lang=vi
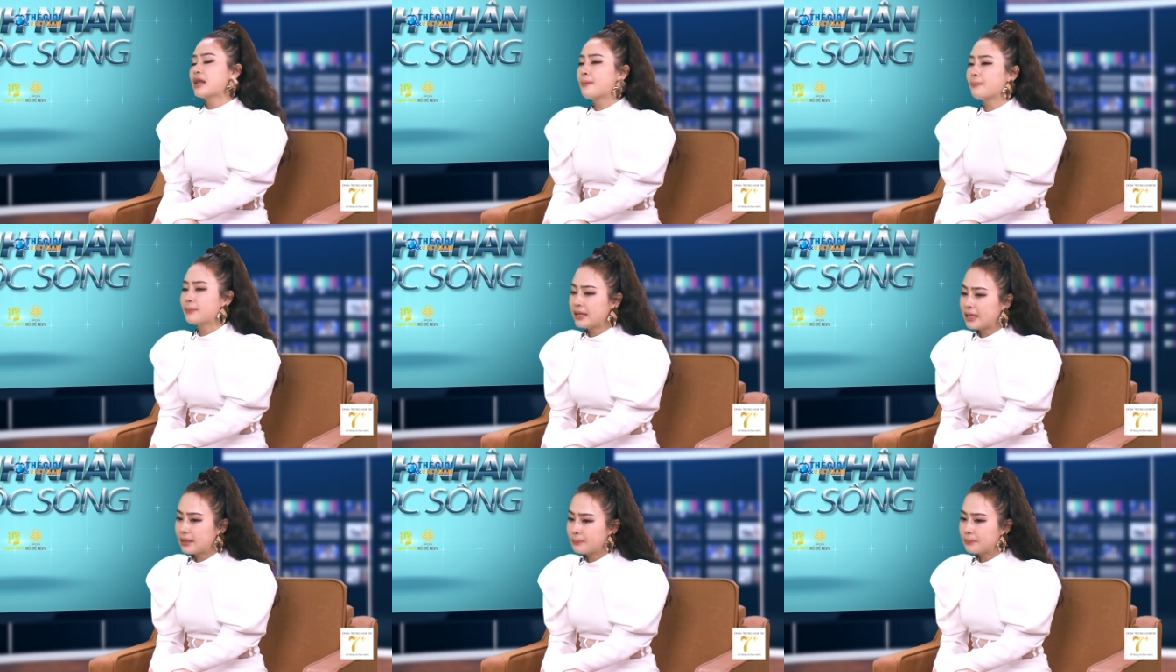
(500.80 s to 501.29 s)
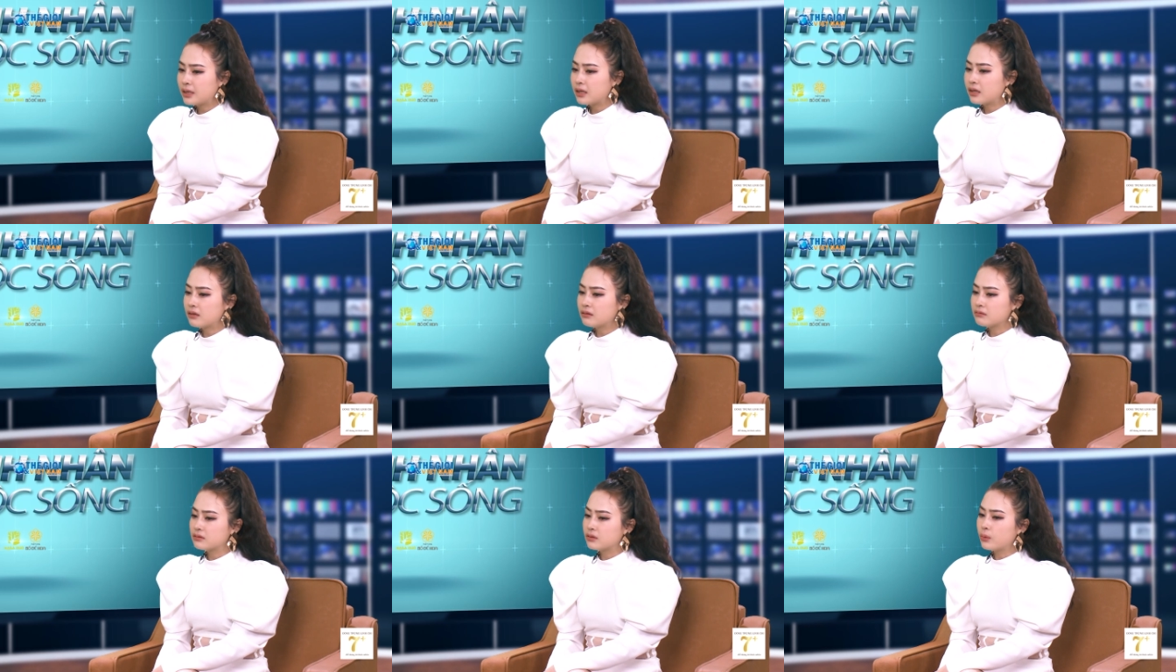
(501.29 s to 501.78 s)
năm em
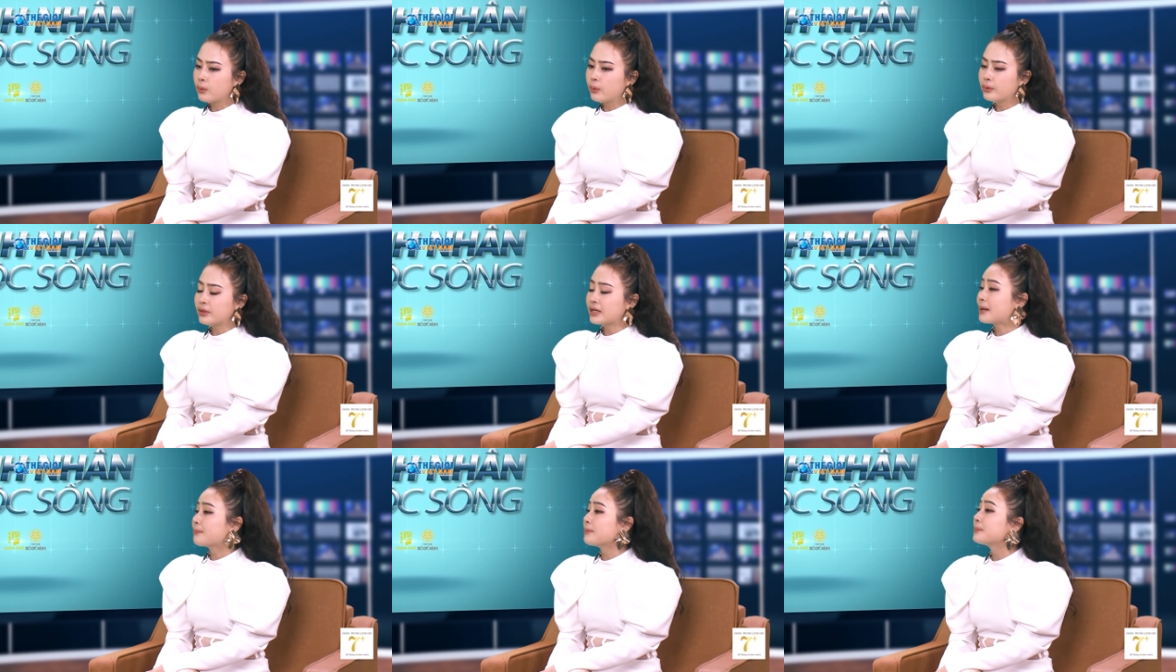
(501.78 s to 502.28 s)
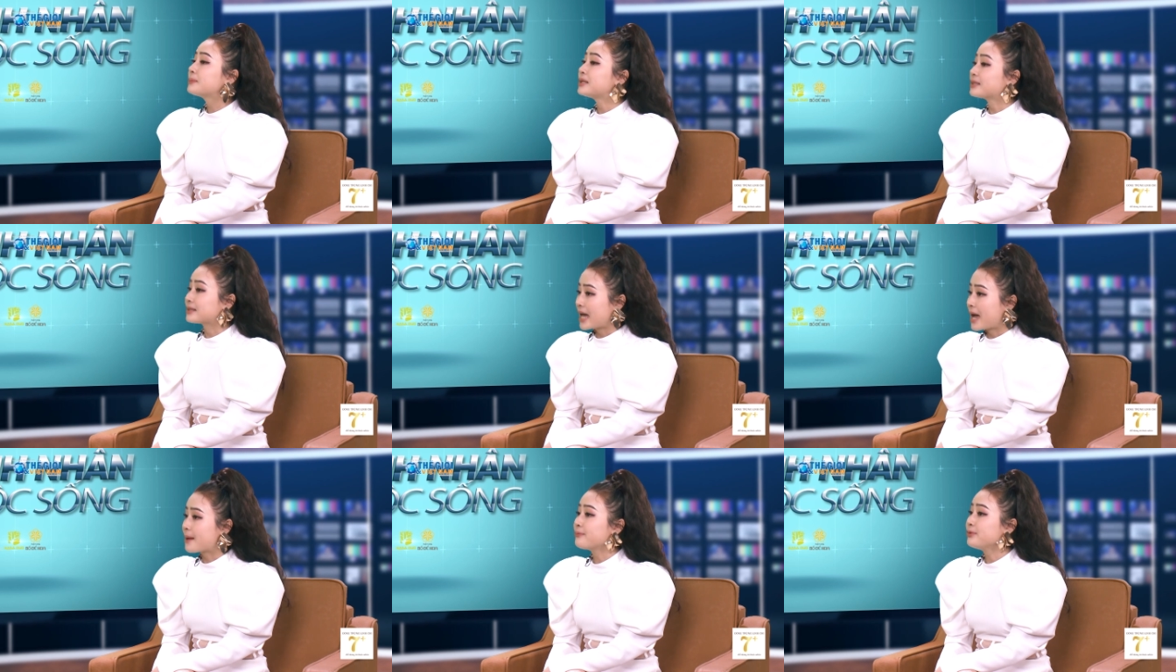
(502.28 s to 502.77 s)
cuối năm em
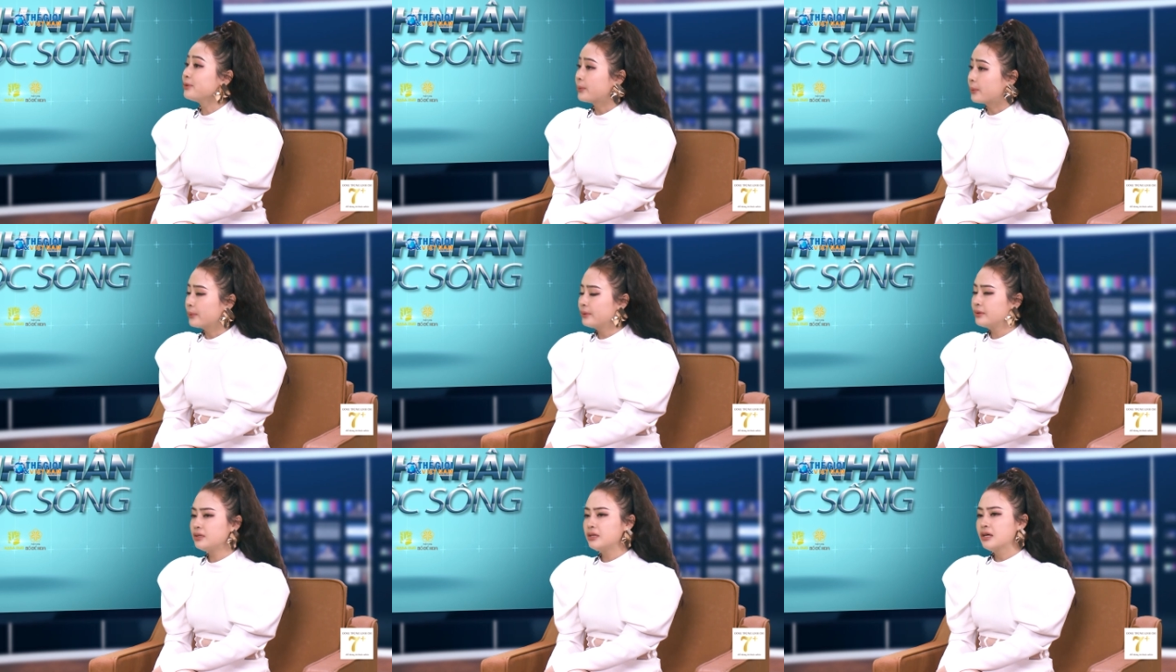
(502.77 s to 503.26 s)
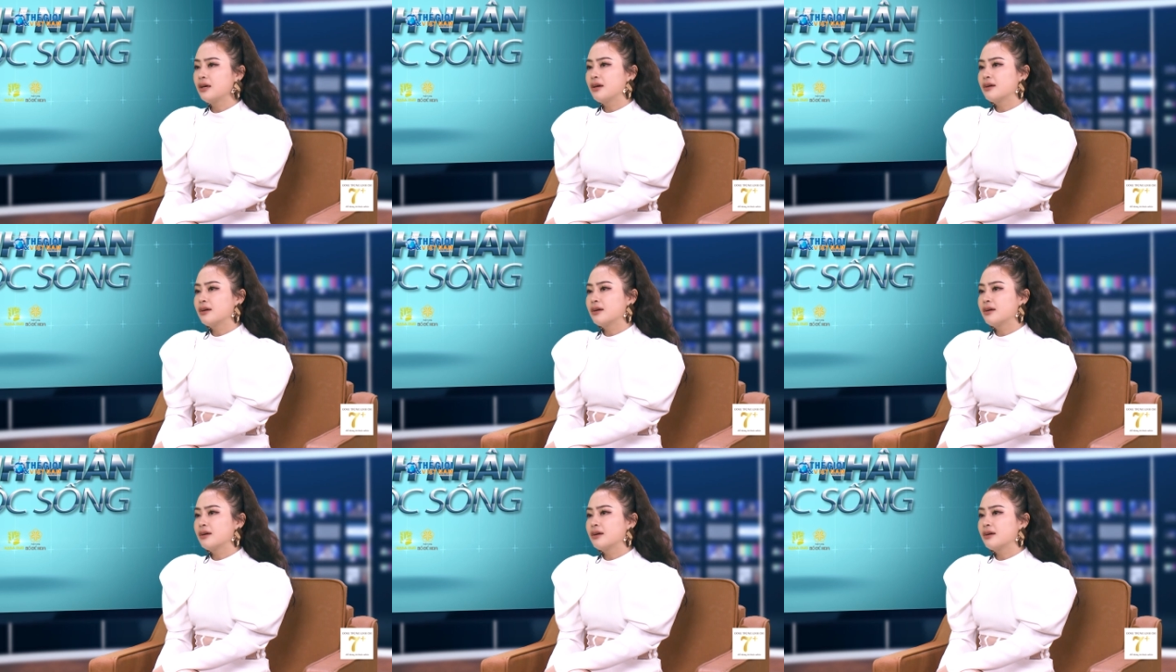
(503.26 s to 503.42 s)
18 tuổi